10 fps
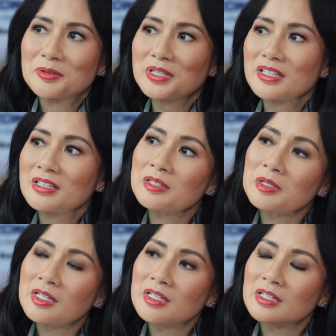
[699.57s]
Well,
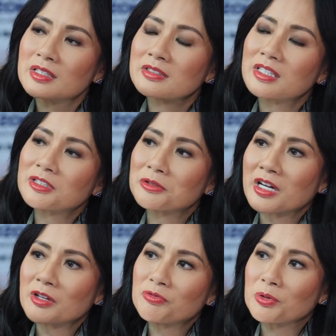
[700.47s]

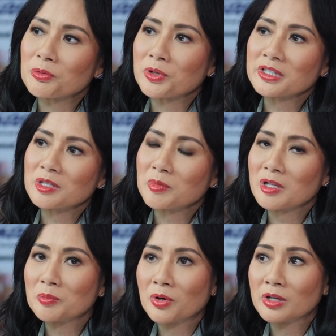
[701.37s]
na-derive yung word na
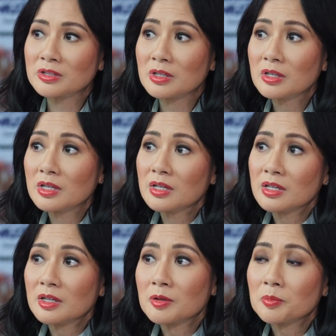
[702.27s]
Malabon
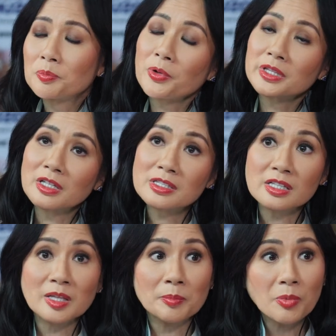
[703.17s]
pwedeng
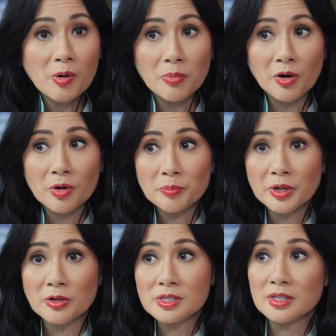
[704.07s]
sa tambobong
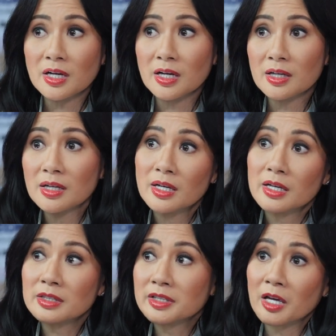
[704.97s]
because na
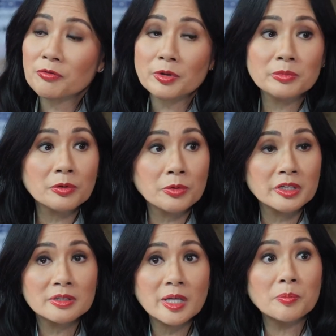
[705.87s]
it came from the
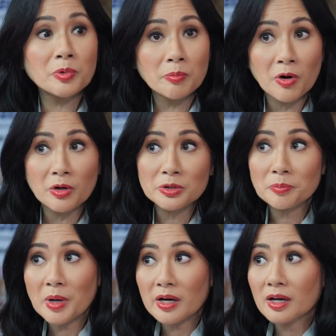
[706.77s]
word tambubong,
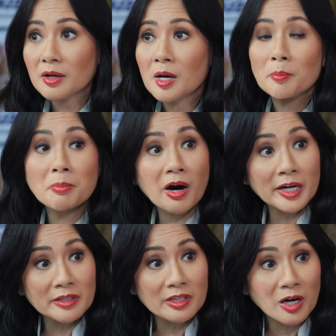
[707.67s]
yung parang
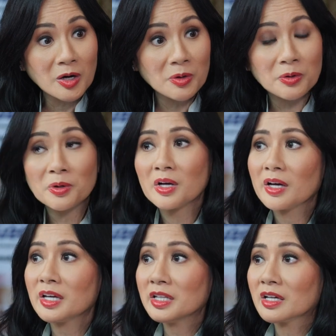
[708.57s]
barn daw
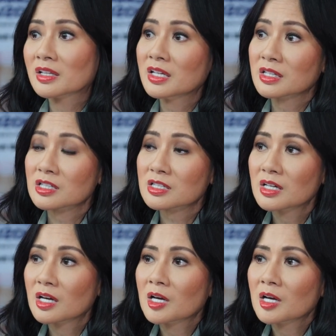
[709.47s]
in English.